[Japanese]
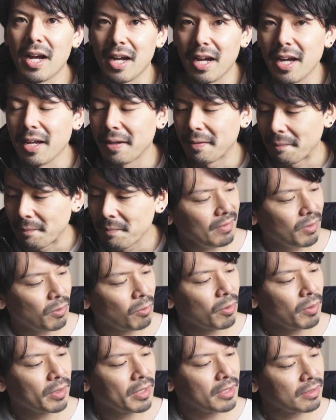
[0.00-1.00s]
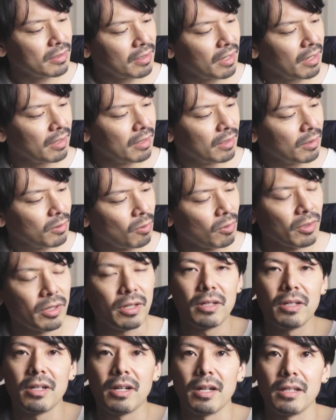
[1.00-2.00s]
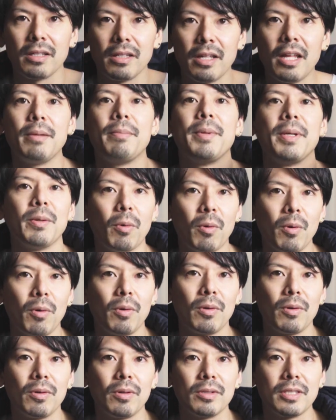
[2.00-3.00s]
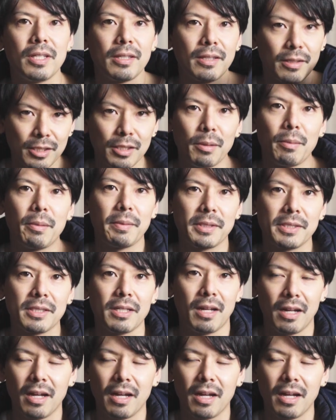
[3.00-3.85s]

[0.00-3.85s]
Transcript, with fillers: はい、俺はですね今回ネイビーを選択してみました。